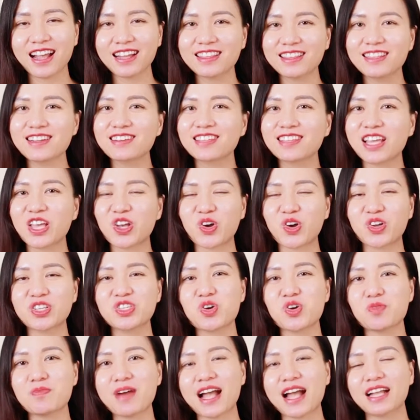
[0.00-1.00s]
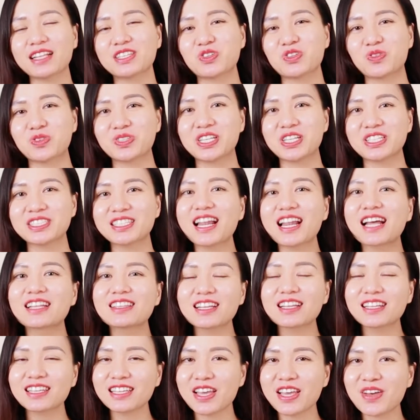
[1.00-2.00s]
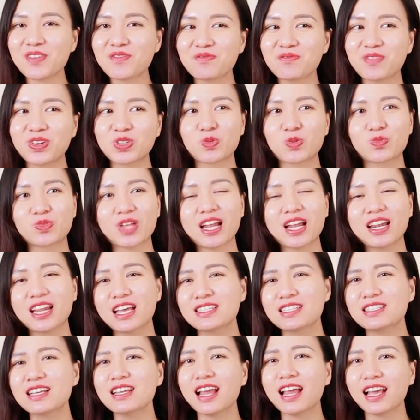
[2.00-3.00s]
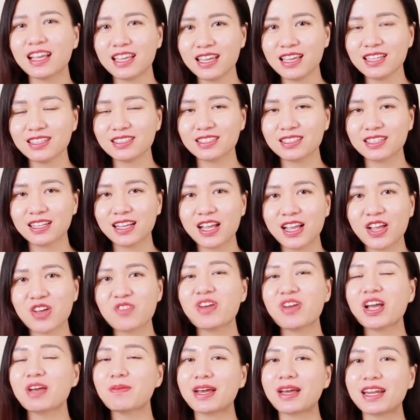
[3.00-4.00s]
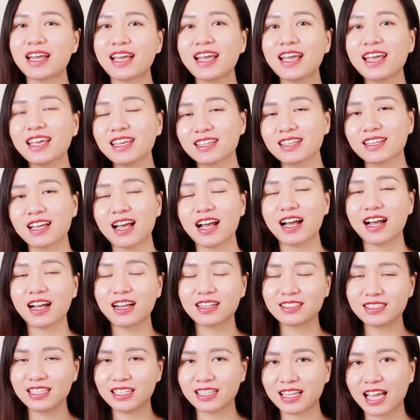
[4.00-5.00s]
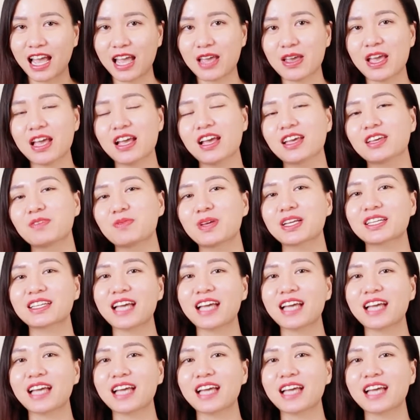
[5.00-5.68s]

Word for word: Thì Hương thấy có nhiều bạn, nhiều chị rất là tiết kiệm và chúng ta lấy rất là ít. vậy bạn hãy hình uh, nhìn thấy hình bên